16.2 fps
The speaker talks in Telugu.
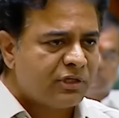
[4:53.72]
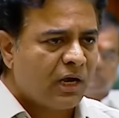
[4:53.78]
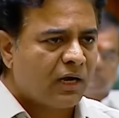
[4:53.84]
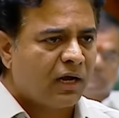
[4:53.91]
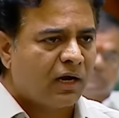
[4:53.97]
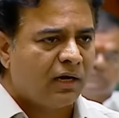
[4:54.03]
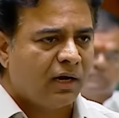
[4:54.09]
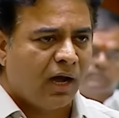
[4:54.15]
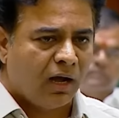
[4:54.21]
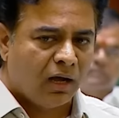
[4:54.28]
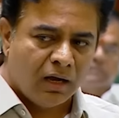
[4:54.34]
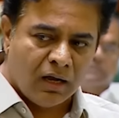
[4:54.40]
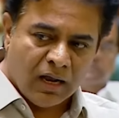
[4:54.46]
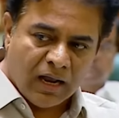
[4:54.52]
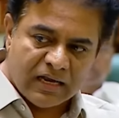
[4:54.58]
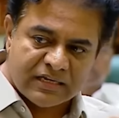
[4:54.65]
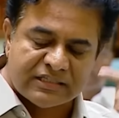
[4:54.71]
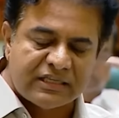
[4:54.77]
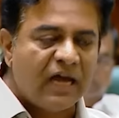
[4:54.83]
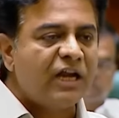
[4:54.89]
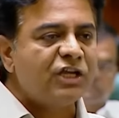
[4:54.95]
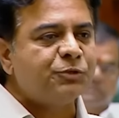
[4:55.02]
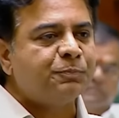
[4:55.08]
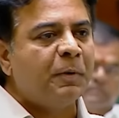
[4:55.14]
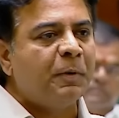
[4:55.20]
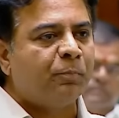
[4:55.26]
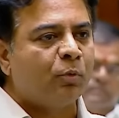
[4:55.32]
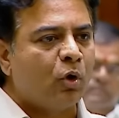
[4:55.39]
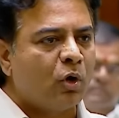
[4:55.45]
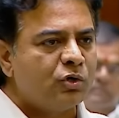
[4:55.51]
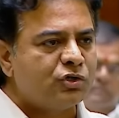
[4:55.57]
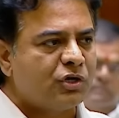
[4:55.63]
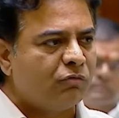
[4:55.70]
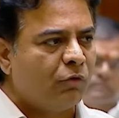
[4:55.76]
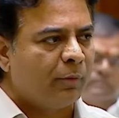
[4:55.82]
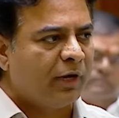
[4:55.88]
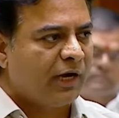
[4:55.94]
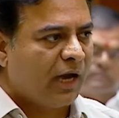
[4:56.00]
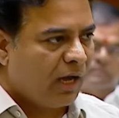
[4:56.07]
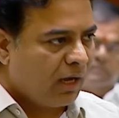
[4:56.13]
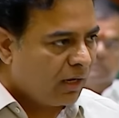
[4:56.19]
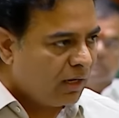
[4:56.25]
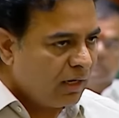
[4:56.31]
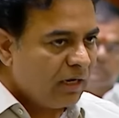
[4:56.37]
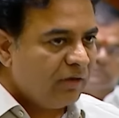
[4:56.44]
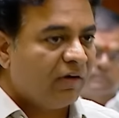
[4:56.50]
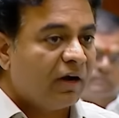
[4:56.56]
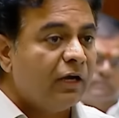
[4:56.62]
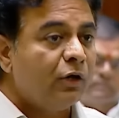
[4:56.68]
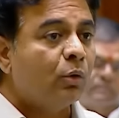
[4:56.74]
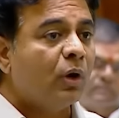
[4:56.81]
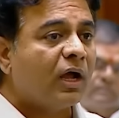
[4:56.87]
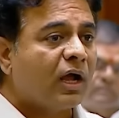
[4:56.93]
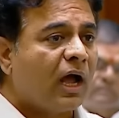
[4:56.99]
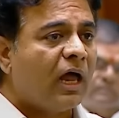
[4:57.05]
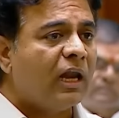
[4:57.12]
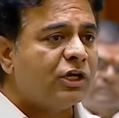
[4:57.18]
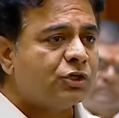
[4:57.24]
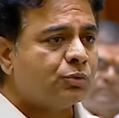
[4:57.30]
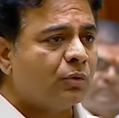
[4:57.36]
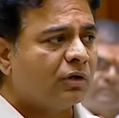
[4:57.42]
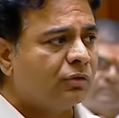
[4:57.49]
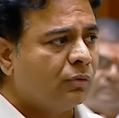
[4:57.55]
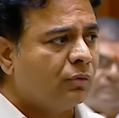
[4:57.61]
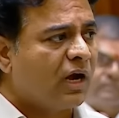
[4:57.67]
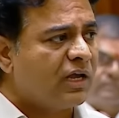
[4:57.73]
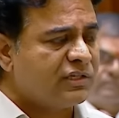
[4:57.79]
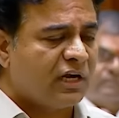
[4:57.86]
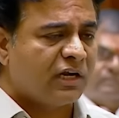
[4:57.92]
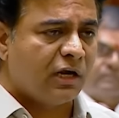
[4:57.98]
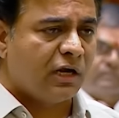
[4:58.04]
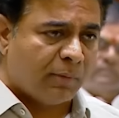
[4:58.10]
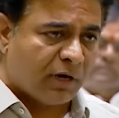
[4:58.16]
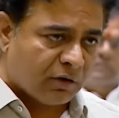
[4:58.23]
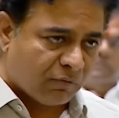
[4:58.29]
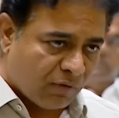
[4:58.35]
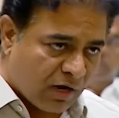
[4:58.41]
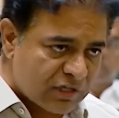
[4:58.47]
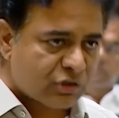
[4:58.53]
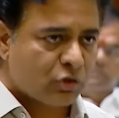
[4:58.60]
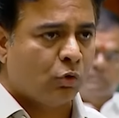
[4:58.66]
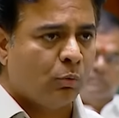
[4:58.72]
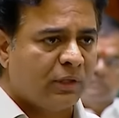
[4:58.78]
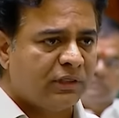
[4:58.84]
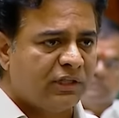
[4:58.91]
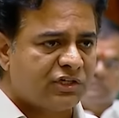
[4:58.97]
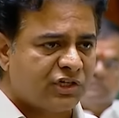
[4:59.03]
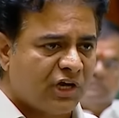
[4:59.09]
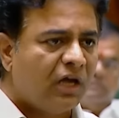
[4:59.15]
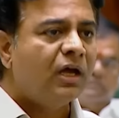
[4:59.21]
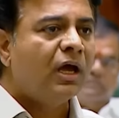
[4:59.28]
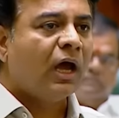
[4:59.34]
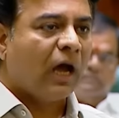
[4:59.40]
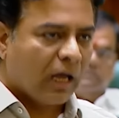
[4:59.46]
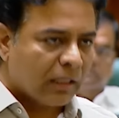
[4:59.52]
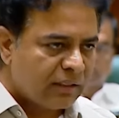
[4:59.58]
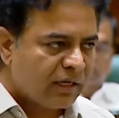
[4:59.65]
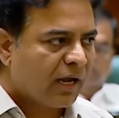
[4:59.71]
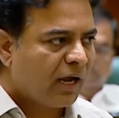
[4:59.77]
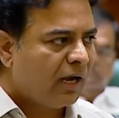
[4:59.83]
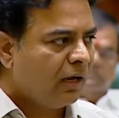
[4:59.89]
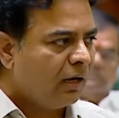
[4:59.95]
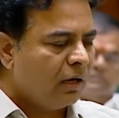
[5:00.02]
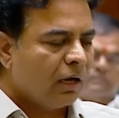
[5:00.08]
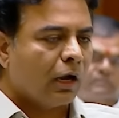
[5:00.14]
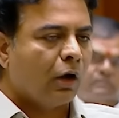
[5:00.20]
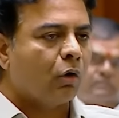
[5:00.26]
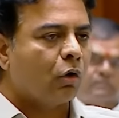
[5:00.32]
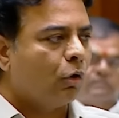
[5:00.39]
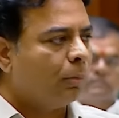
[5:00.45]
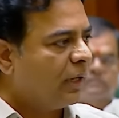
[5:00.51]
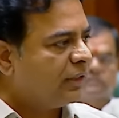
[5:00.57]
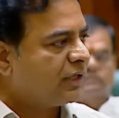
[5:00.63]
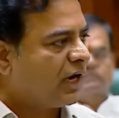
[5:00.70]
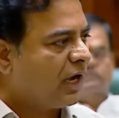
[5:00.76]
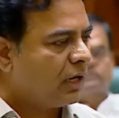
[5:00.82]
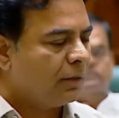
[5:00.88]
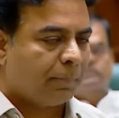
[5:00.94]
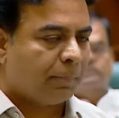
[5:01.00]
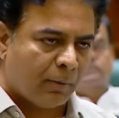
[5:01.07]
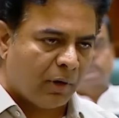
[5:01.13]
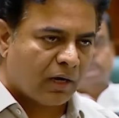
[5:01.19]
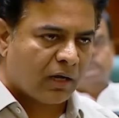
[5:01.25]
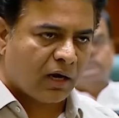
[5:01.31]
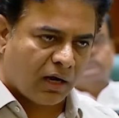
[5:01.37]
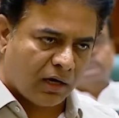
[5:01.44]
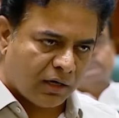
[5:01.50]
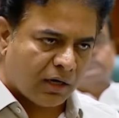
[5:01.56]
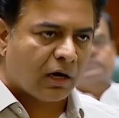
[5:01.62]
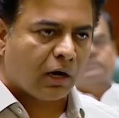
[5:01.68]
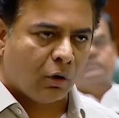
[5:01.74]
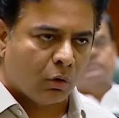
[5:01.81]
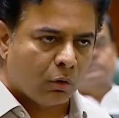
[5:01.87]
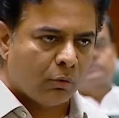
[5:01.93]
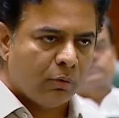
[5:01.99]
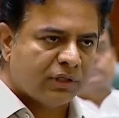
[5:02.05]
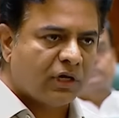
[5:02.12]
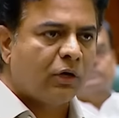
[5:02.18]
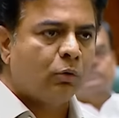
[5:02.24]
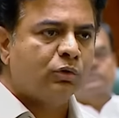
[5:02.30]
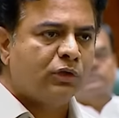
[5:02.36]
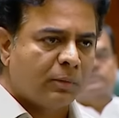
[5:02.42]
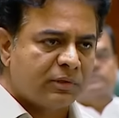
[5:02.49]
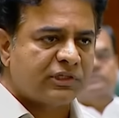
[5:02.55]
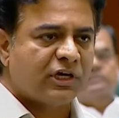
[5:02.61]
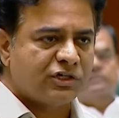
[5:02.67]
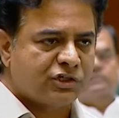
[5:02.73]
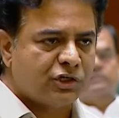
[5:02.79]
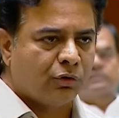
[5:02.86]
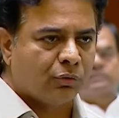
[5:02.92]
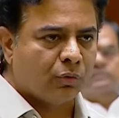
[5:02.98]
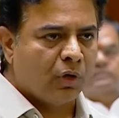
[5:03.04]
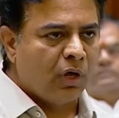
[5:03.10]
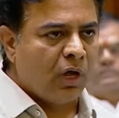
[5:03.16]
సాగర్ అయినా ఎస్ఆర్ఎస్పి పునరుజ్జీవమైనా ఇవన్నీ కూడా కాళేశ్వరం ద్వారా జరిగిన మాట వాస్తవం అధ్యక్ష అందుకే గౌరవ మంత్రి గారిని ప్రభాకర్ అంటే నాకు గౌరవం ఎందుకంటే ఉద్యమ సహచరుడు